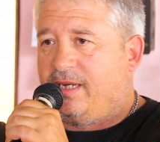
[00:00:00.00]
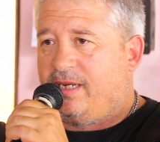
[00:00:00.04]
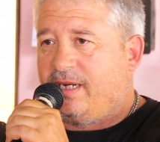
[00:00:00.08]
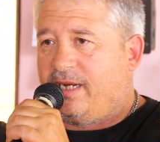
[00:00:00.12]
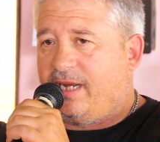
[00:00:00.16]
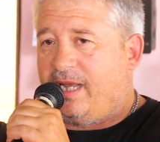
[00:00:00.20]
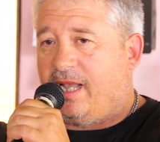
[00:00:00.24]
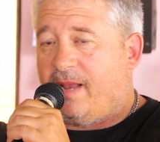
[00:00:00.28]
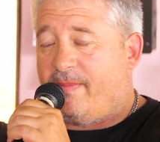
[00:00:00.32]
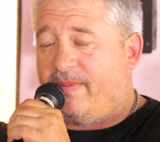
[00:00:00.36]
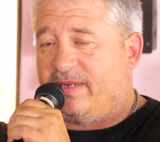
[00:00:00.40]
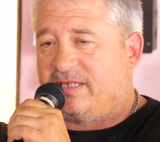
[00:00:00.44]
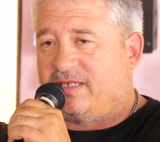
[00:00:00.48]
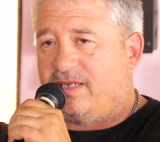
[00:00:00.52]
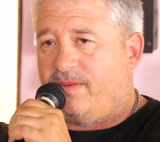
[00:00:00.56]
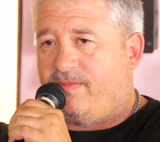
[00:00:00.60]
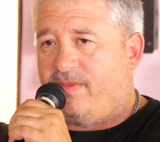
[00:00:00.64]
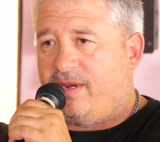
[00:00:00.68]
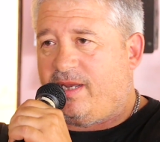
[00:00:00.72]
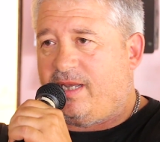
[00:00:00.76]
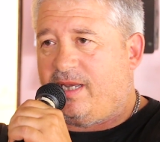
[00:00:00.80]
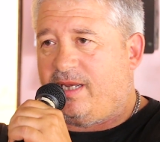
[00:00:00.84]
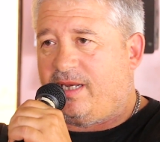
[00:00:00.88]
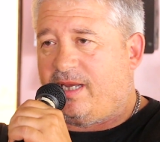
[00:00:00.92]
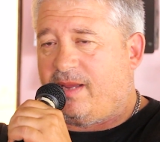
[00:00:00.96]
que la pasen
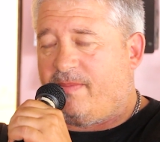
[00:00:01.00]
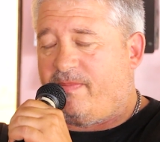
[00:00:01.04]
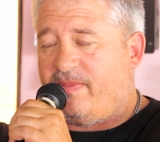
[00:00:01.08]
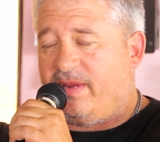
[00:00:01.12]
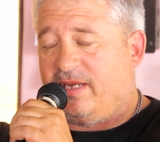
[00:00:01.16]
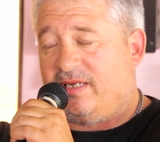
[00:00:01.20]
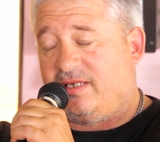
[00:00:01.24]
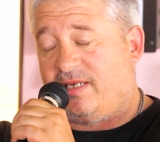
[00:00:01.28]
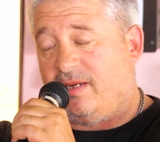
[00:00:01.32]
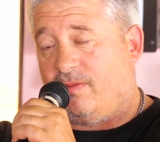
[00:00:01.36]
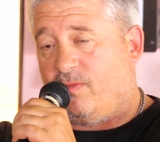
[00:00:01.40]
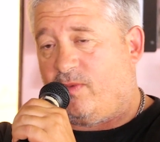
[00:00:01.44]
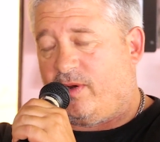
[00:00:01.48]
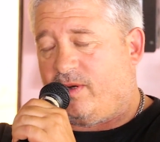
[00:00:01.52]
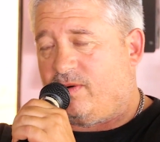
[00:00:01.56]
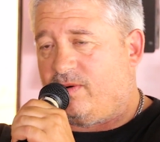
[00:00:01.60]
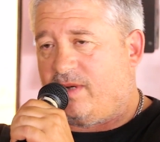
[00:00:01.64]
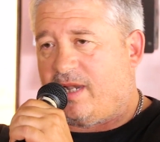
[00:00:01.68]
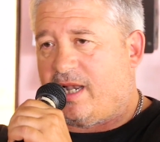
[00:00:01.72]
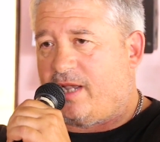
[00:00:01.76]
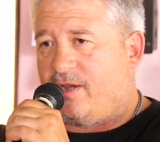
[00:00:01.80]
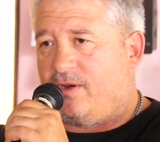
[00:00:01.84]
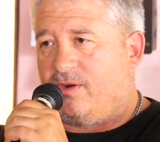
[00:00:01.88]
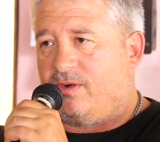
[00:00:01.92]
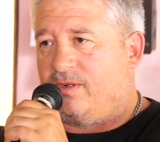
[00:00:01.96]
bien y que piensen, bueno, un
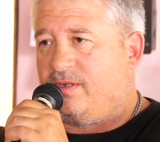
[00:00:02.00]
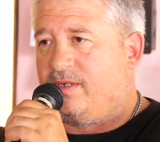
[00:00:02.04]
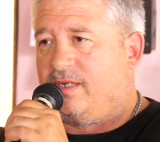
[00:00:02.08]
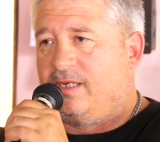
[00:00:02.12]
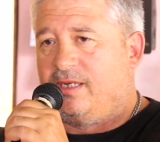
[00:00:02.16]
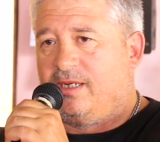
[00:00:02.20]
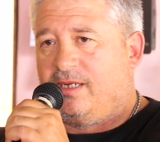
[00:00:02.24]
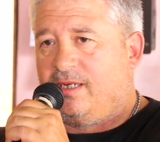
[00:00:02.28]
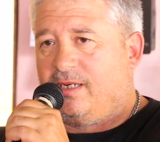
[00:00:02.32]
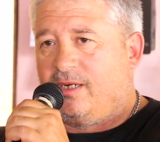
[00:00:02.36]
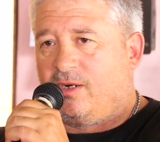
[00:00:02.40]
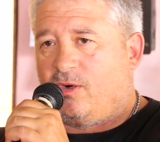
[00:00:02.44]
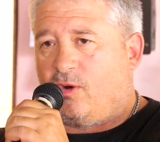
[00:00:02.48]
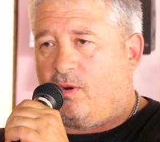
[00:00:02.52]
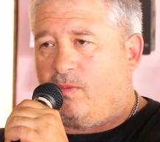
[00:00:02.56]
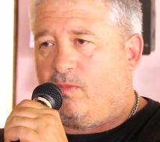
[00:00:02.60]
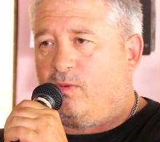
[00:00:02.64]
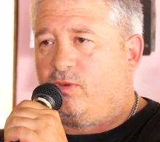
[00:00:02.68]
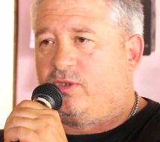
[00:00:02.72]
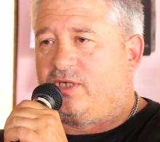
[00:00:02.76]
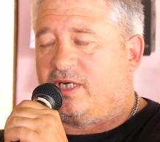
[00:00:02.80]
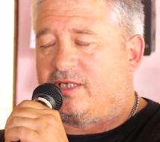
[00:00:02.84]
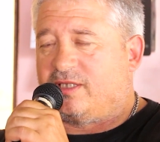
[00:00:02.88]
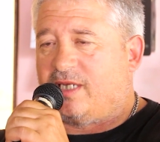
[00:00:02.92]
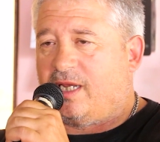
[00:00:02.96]
año con
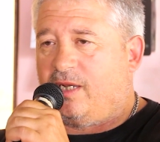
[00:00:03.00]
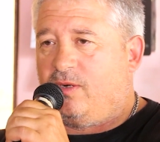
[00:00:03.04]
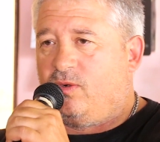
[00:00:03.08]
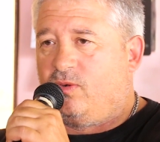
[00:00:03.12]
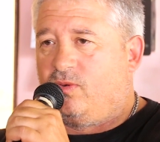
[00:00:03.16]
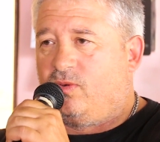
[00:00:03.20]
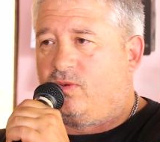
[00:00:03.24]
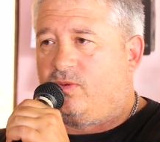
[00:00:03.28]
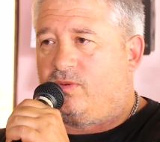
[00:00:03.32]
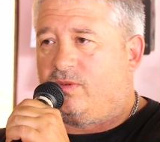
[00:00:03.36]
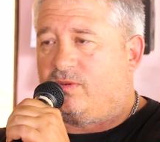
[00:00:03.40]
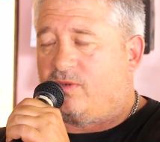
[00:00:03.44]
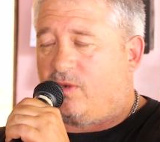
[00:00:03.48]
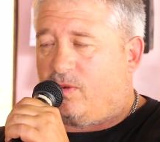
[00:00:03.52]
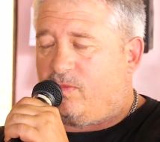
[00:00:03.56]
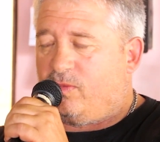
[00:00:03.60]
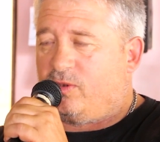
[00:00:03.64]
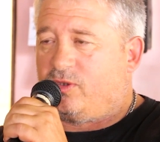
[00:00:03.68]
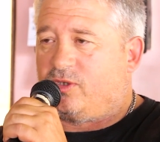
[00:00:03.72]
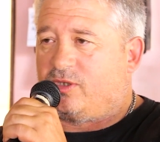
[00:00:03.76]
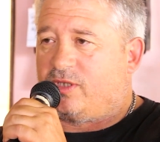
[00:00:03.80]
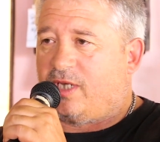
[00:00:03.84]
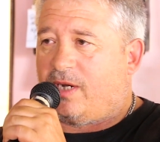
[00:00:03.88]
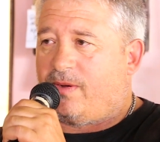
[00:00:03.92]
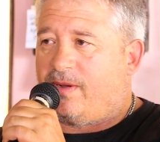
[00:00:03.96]
mucha salud, con
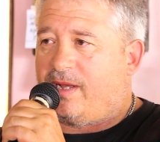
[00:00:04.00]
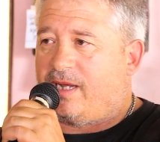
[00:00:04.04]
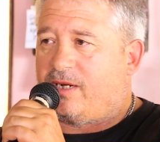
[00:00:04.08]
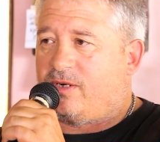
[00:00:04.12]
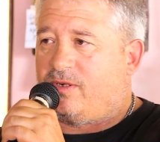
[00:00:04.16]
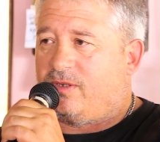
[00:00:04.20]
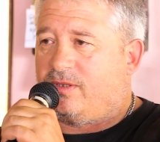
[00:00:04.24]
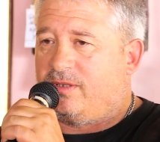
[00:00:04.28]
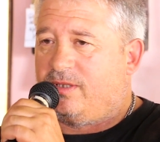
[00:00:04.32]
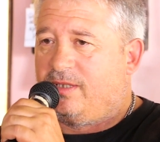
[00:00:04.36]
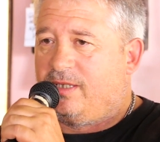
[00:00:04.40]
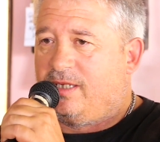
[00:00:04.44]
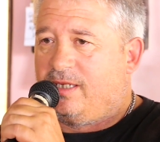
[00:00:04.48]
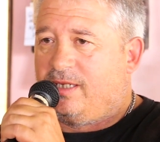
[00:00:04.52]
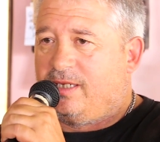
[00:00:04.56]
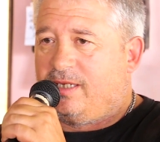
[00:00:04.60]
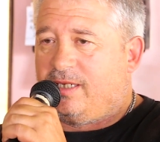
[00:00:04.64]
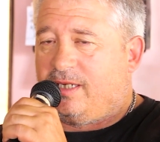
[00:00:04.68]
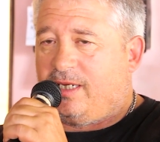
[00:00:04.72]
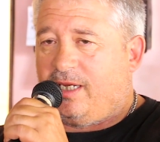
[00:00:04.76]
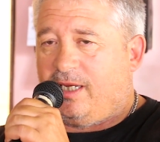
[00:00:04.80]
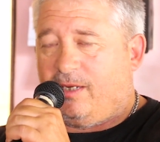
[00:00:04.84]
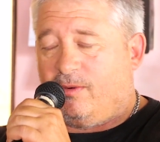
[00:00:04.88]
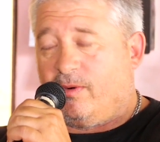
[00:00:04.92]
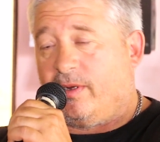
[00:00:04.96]
mucho trabajo
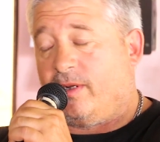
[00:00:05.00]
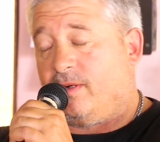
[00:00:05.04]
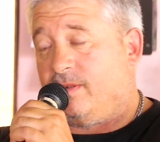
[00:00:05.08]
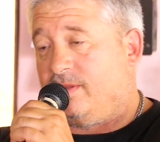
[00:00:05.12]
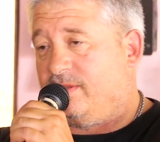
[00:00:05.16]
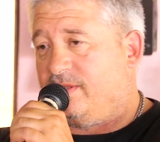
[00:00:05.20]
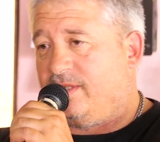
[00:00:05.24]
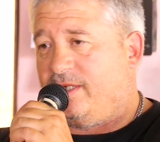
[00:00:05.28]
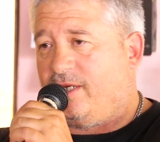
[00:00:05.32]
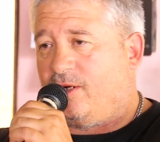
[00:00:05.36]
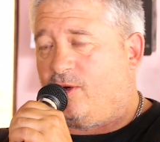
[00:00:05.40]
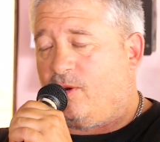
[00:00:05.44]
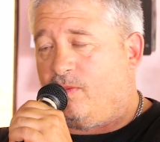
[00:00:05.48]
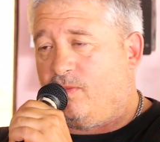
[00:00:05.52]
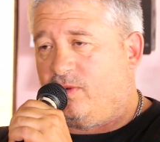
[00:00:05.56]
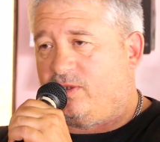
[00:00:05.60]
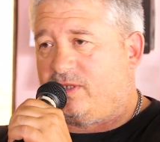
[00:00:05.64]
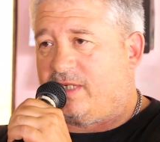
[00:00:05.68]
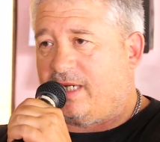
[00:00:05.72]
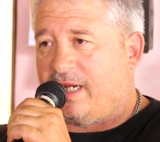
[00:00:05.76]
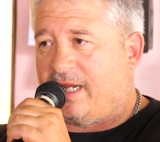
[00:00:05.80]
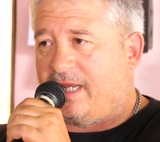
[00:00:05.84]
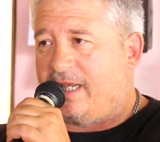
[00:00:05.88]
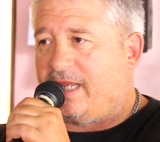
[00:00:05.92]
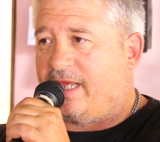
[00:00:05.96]
y bueno, y con
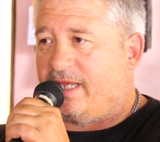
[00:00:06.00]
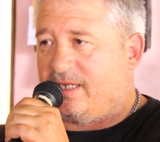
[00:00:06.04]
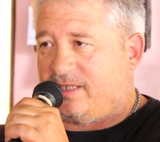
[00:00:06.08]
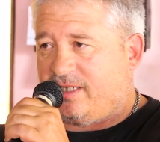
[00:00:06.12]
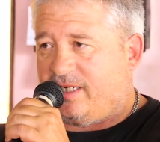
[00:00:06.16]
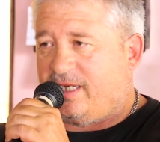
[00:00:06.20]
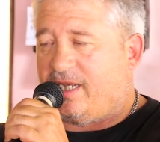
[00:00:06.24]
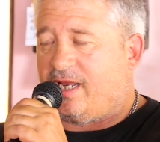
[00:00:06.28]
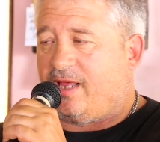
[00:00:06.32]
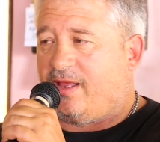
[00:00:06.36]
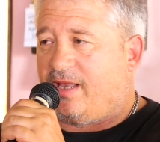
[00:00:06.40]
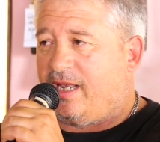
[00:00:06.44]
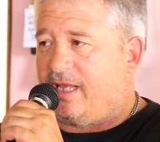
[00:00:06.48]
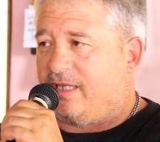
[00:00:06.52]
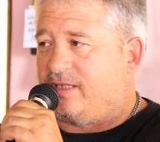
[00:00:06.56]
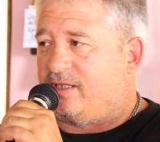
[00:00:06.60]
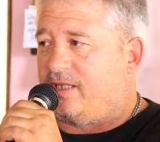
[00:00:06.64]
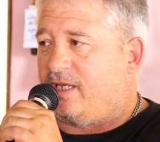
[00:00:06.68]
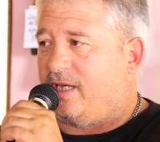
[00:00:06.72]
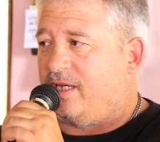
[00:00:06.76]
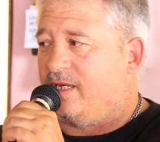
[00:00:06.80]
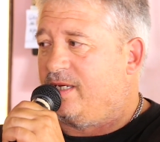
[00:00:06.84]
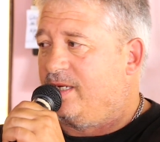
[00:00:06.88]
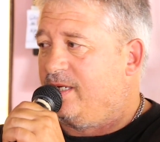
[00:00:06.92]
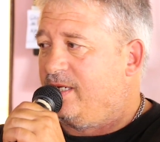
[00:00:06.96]
muchas ganas de seguir
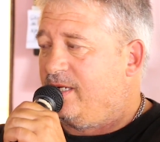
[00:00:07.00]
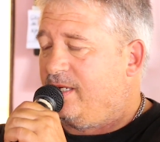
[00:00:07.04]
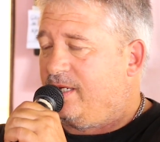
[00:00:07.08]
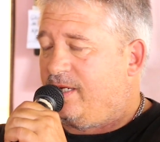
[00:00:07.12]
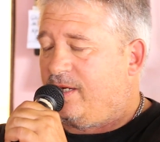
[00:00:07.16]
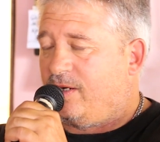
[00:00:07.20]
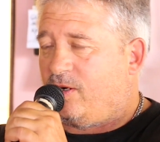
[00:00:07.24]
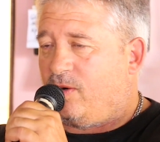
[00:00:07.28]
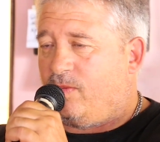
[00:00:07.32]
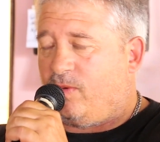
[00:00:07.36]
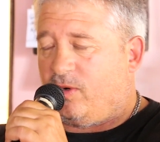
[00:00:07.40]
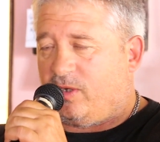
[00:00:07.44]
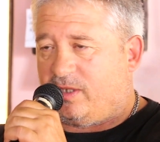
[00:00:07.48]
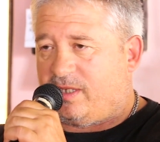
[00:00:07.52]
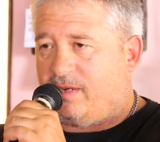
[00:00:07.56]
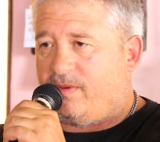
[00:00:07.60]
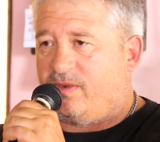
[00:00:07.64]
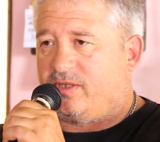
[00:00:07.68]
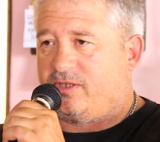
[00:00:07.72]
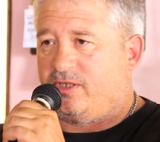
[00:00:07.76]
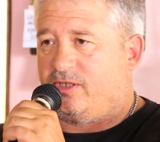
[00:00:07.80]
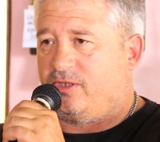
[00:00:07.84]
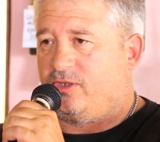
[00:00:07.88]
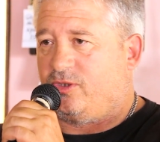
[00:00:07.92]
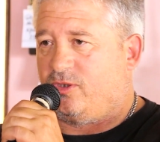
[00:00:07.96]
adelante como lo
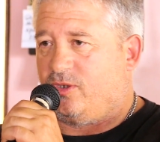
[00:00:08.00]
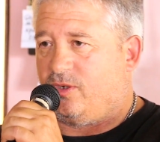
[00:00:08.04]
estamos haciendo